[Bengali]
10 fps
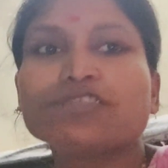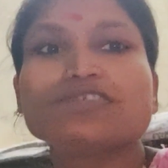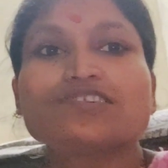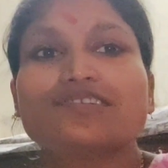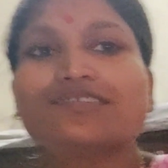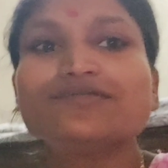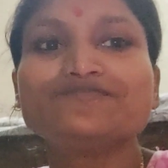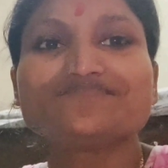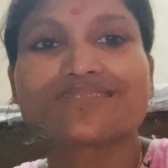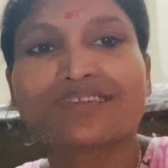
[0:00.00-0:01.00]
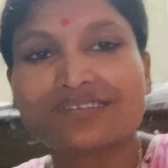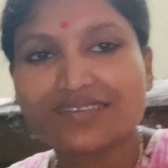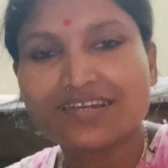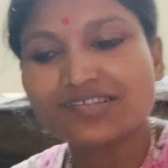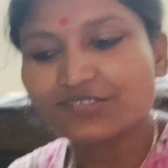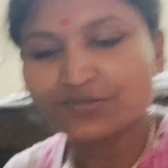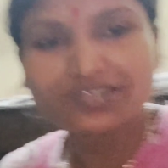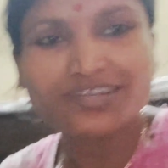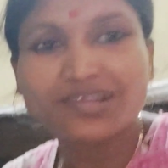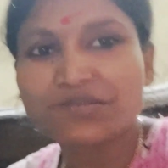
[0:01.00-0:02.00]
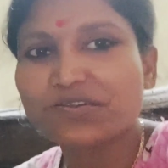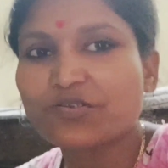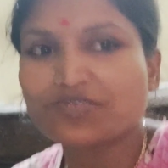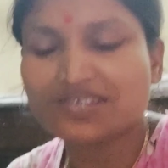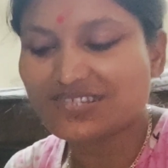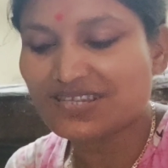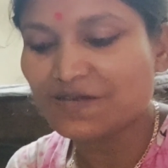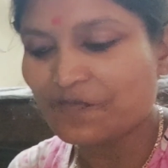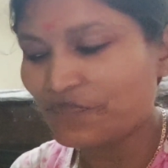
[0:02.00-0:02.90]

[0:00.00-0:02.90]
বন্ধুরা চলো দেখা যাক তোমাদের দাদাভাই কখন আসে